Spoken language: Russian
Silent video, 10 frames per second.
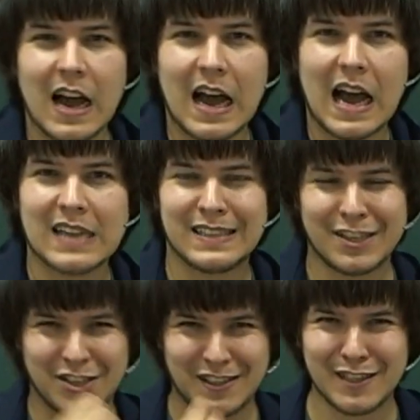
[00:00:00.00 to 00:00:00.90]
А
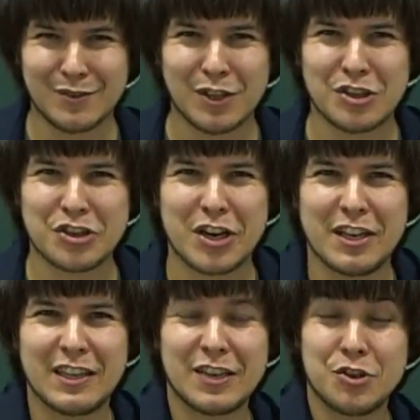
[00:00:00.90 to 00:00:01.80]
значит, сила
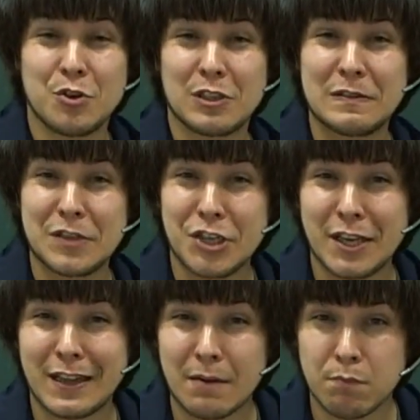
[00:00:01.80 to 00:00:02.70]
натяжения начнет
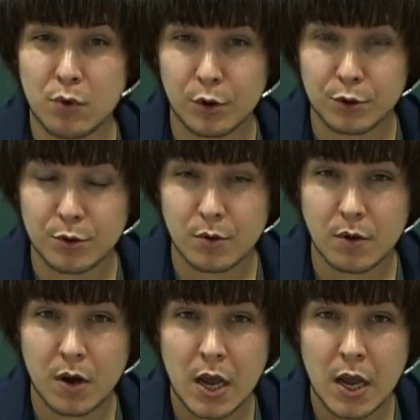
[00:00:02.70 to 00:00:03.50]
совершать работу.